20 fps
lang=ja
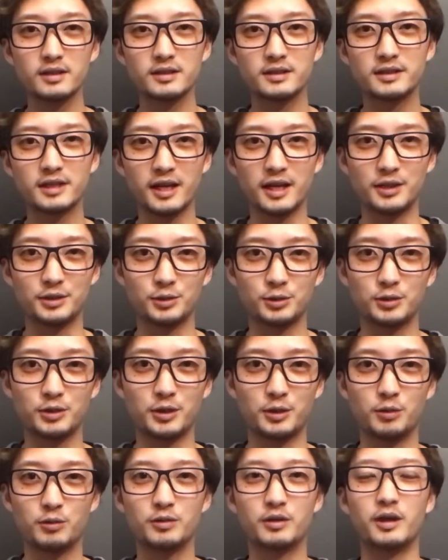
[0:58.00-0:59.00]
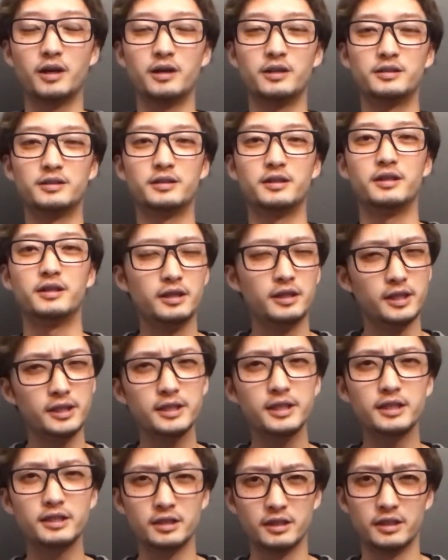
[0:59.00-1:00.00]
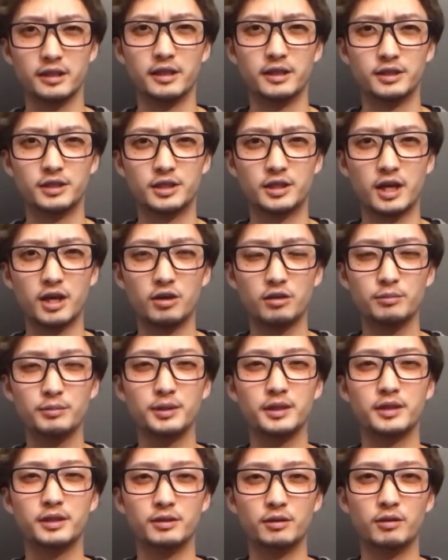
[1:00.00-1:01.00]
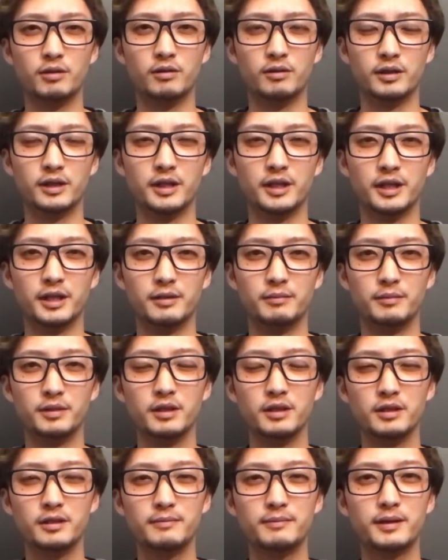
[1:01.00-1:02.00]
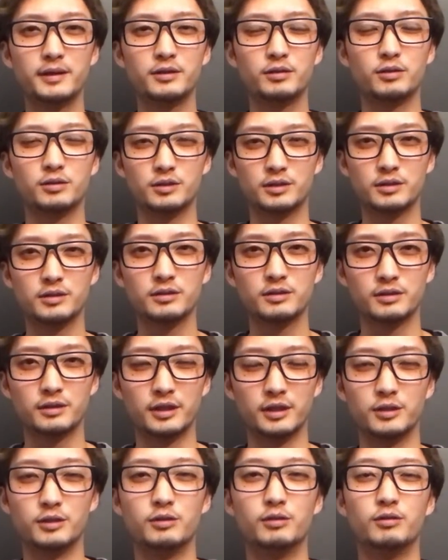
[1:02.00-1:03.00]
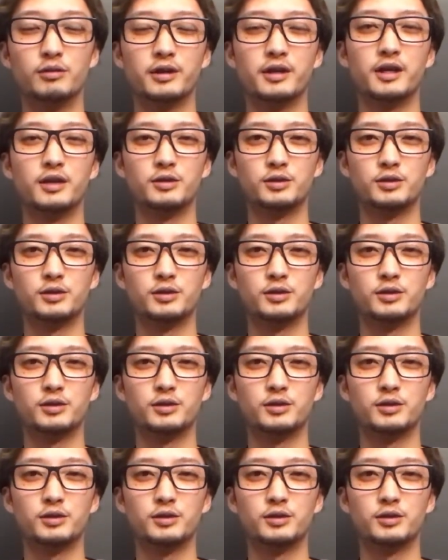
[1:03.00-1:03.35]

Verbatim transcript: さあ、ということで今回はですね、以前にね、Xiaomi の、えー、Mi b a 2っていうのをね、あ